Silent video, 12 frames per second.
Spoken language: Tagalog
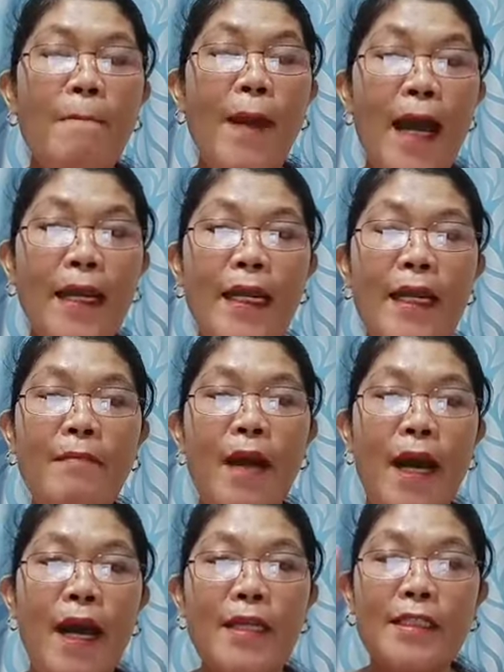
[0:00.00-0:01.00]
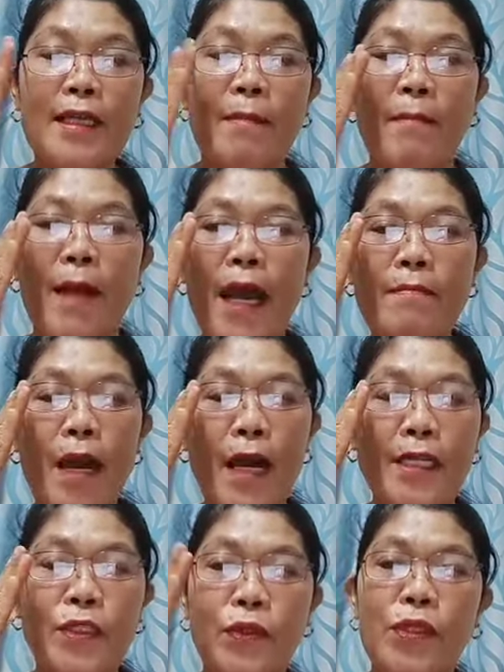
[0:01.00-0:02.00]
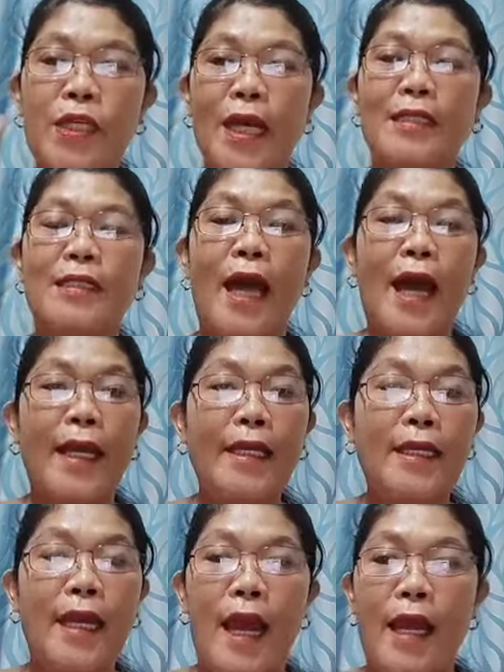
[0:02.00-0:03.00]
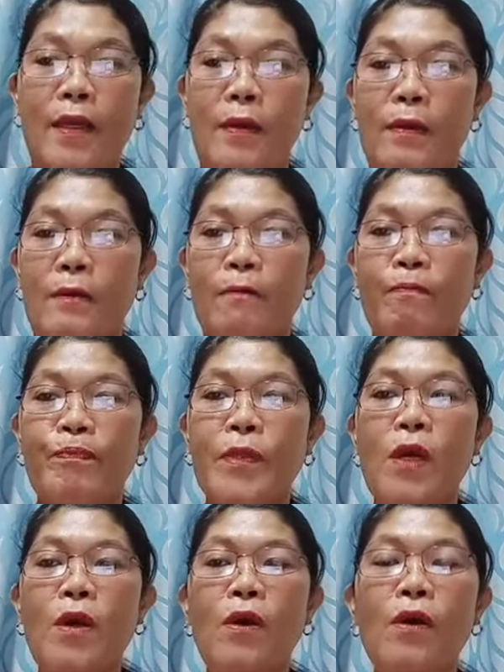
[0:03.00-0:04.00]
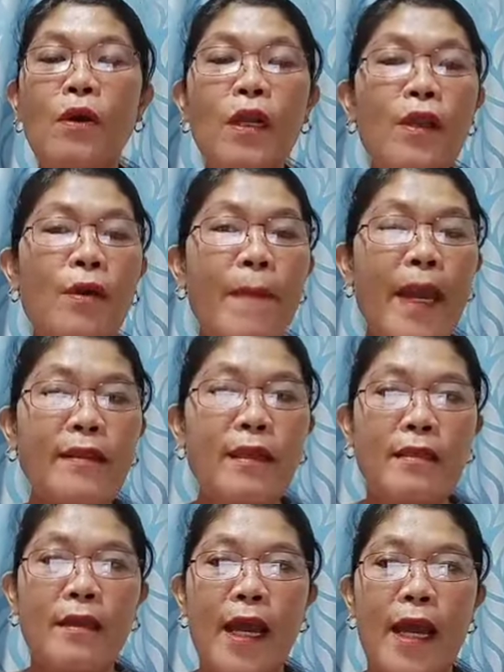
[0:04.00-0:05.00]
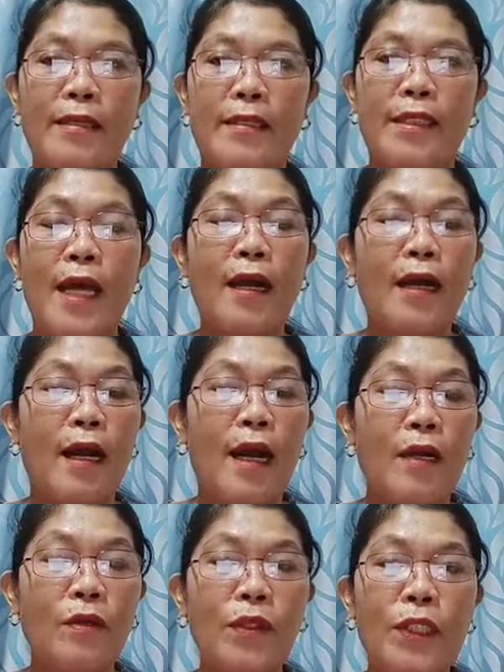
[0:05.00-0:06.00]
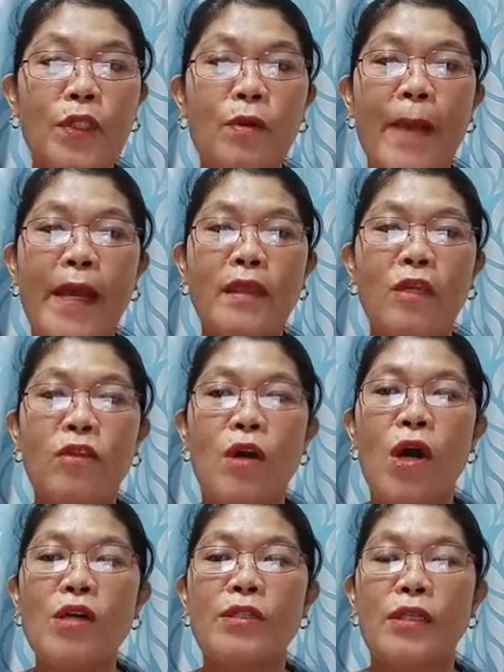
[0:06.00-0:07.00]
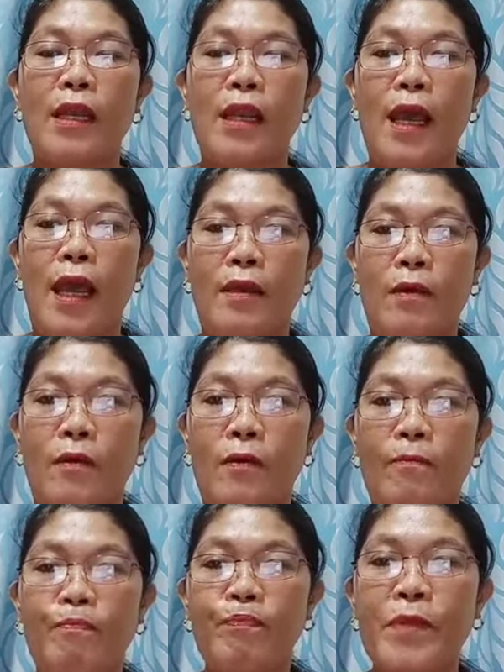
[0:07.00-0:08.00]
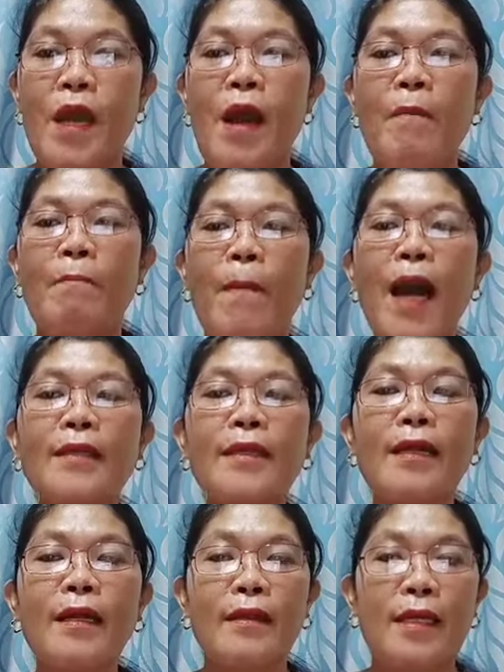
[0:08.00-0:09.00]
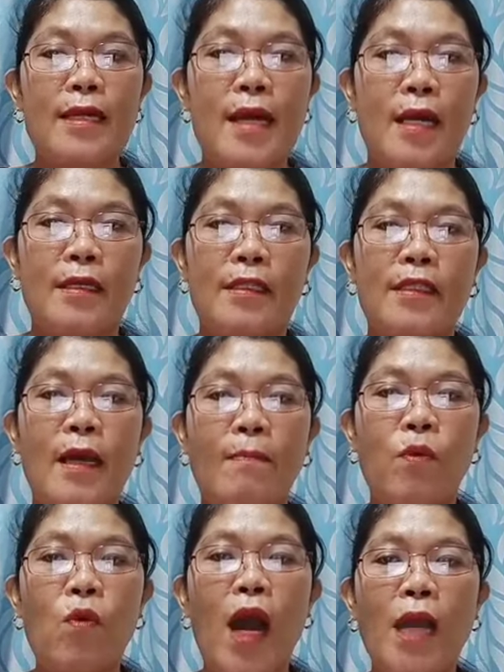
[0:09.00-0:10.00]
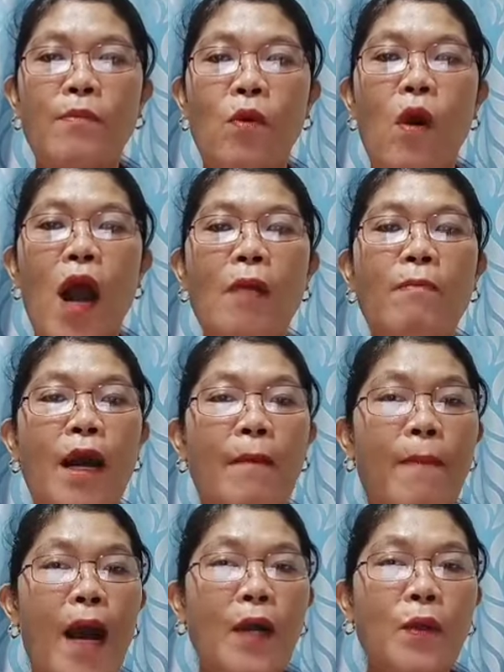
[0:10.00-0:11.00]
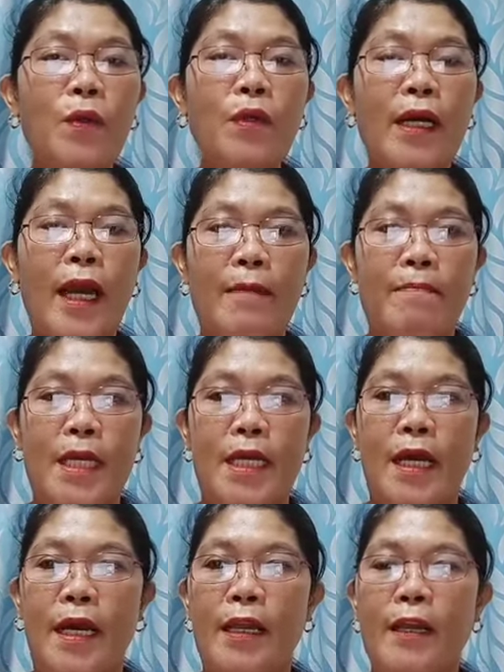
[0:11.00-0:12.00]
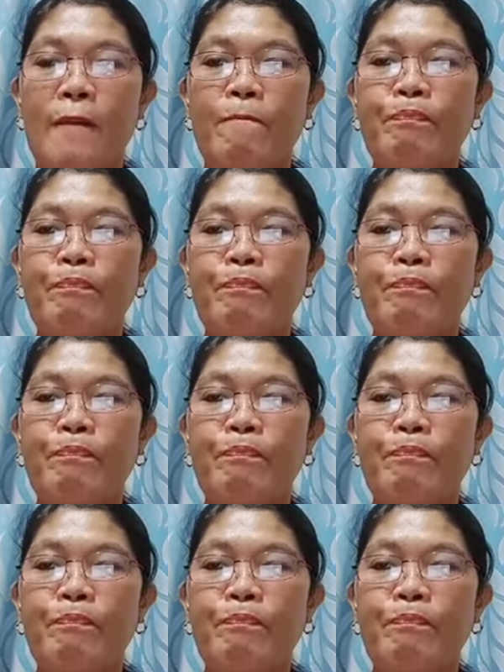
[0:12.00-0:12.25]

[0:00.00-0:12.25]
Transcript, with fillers: Para naman sa may mga zodiac sign Leo. Hulyo 23 hanggang Agosto 22 Leo. Magdaratingan sa buhay mo ang mga bagong kaibigan.